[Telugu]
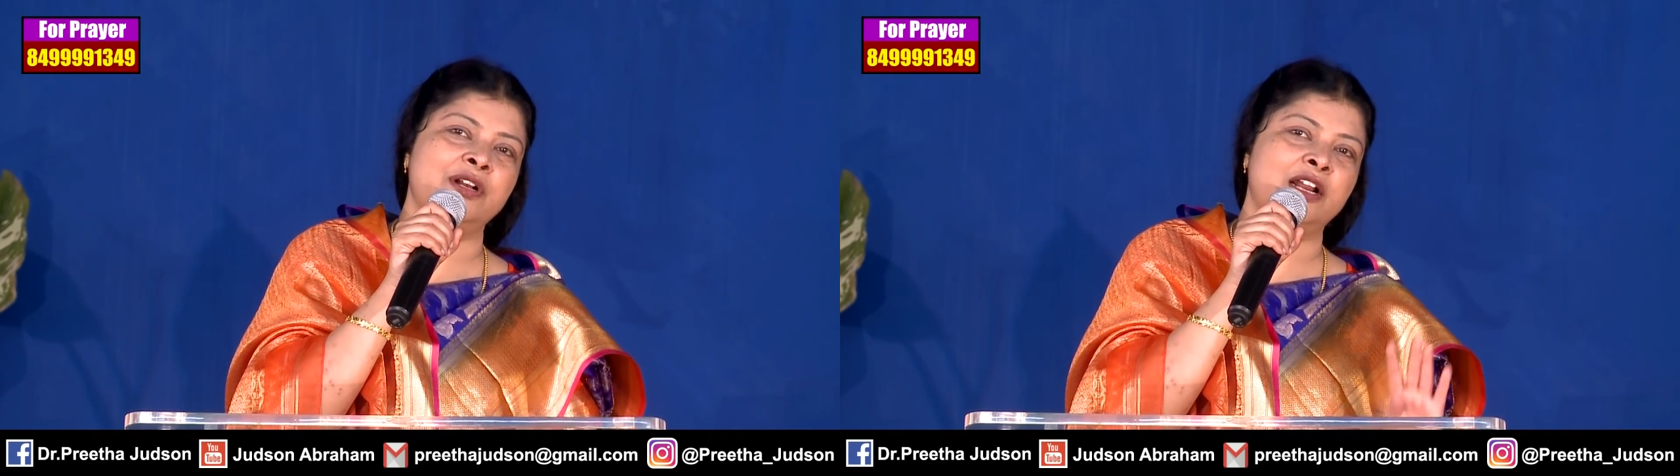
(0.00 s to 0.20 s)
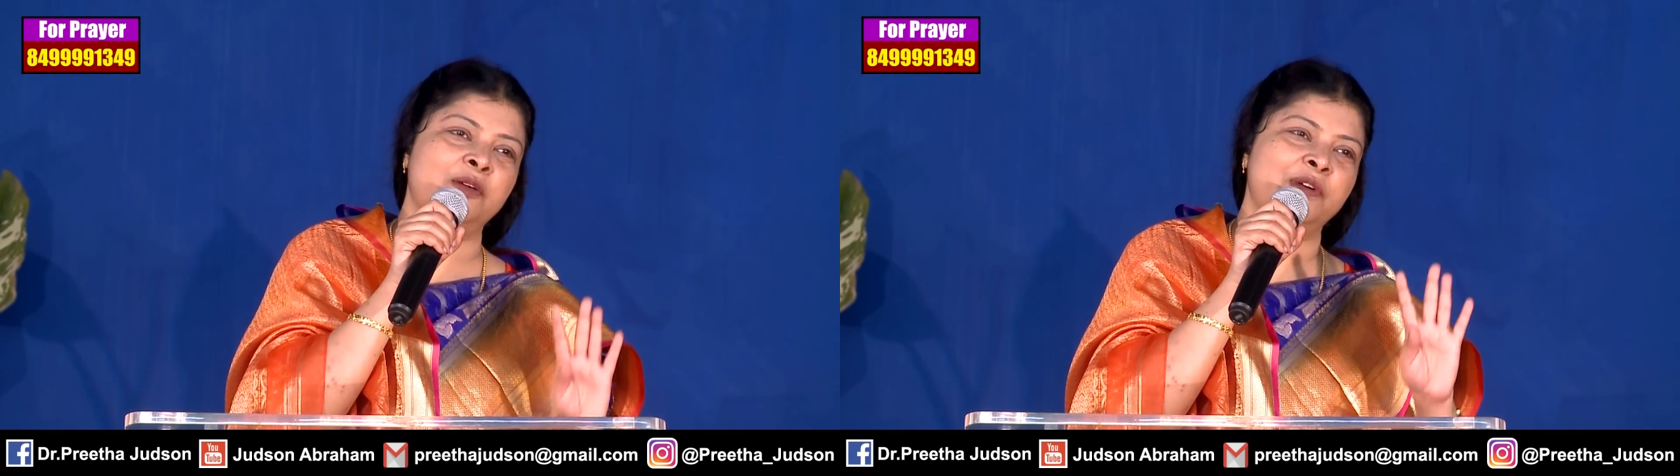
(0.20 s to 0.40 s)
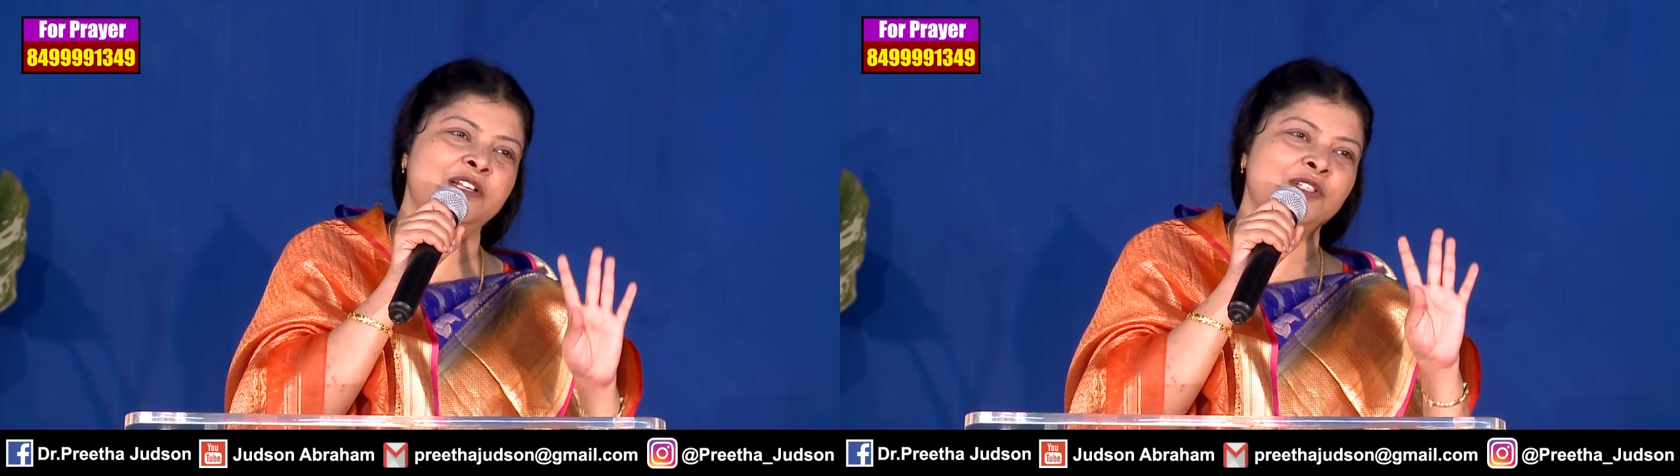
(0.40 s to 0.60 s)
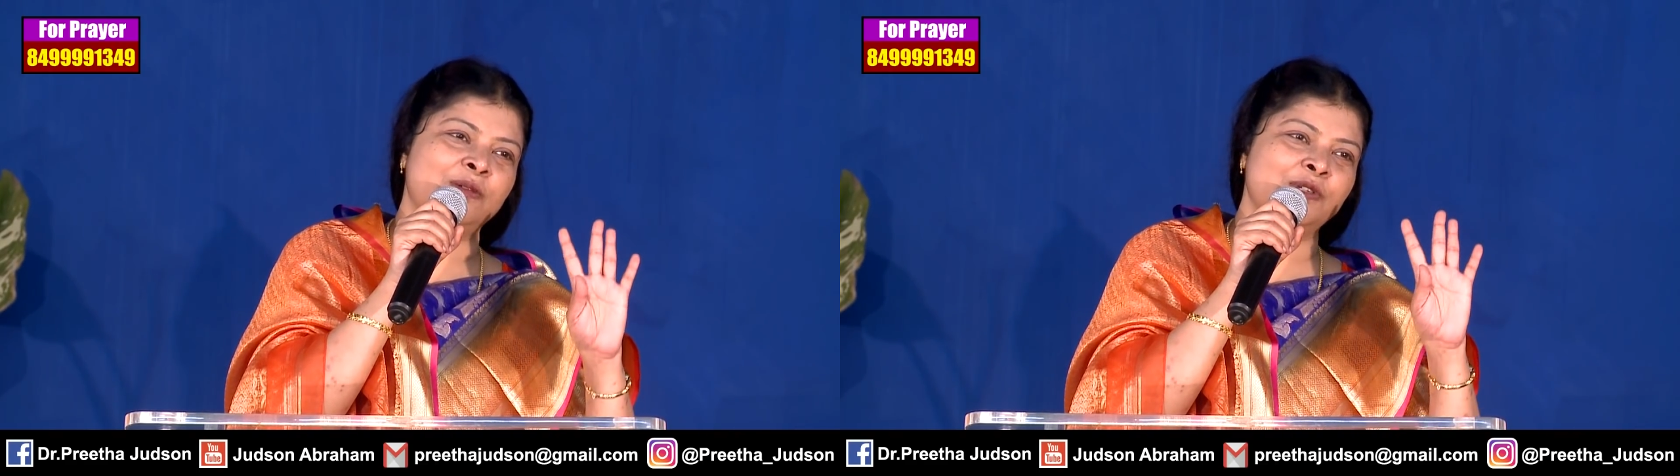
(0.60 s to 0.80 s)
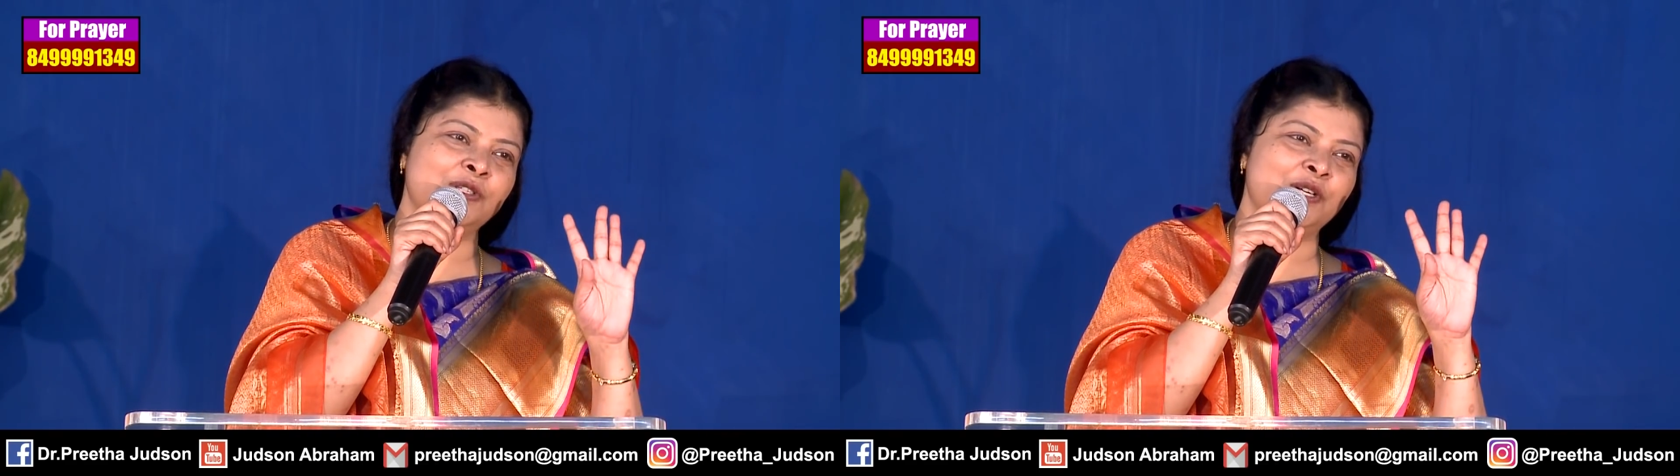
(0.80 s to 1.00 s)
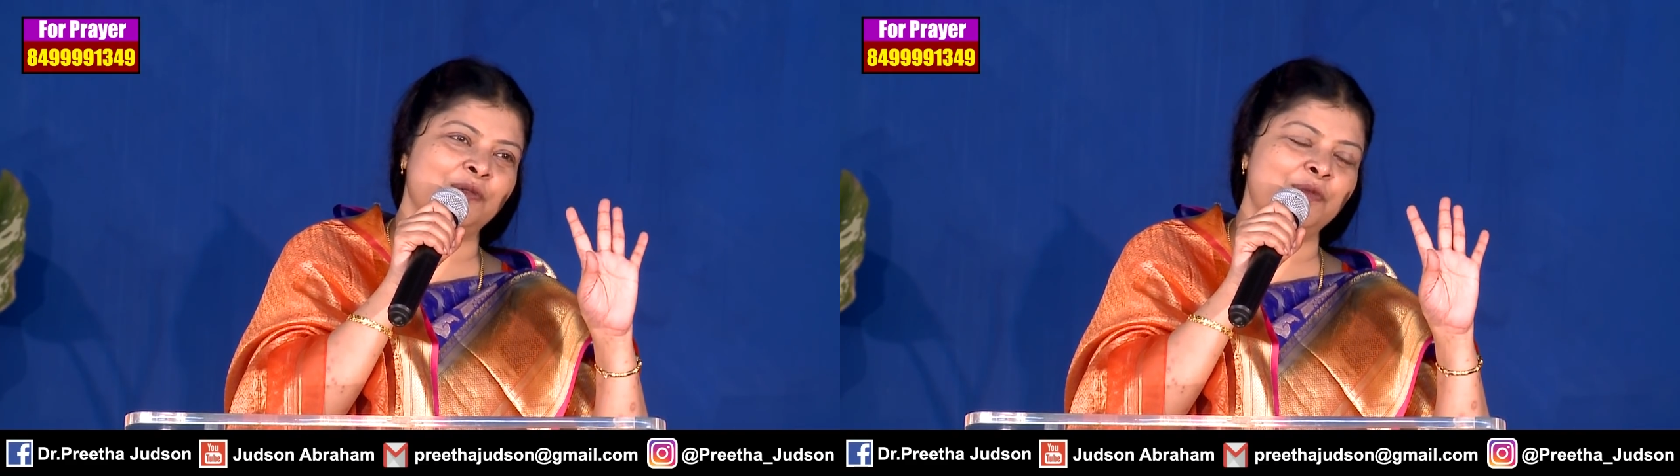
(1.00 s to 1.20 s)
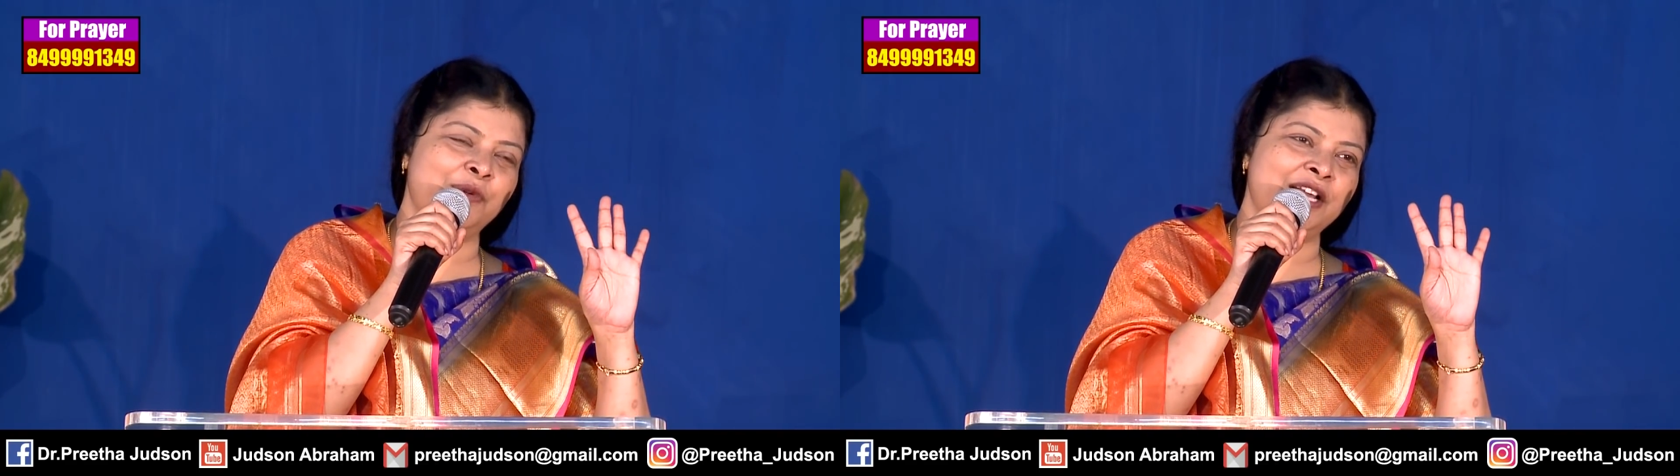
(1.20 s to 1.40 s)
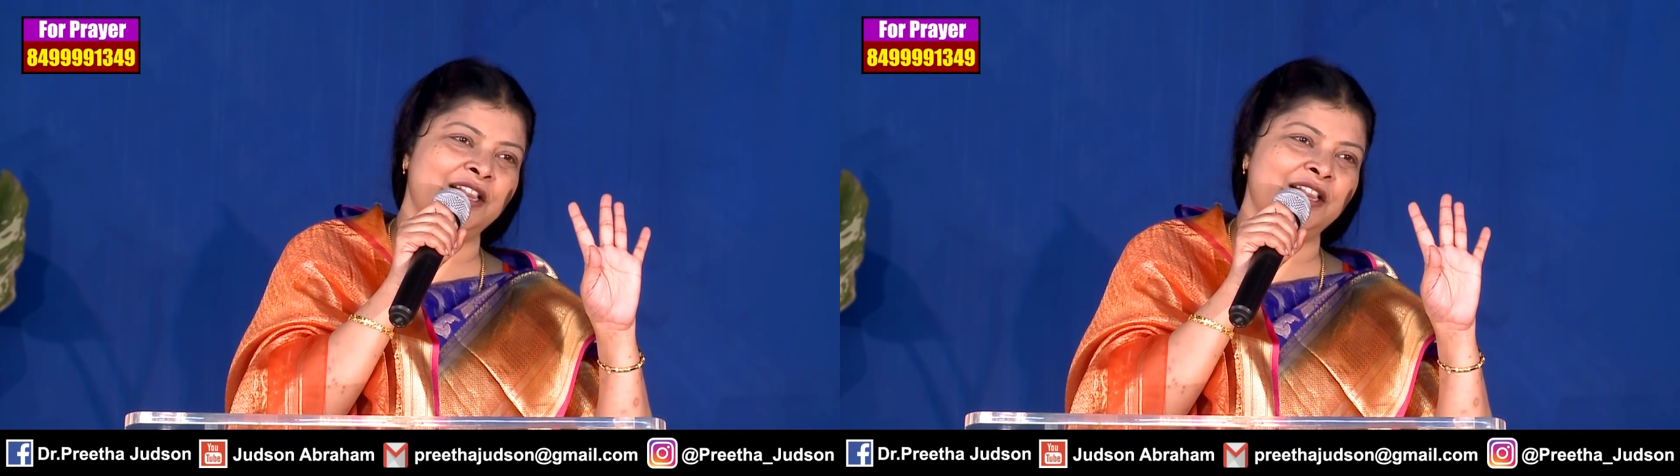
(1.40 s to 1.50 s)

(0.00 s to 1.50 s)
నలభై సంవత్సరం ఇప్పుడు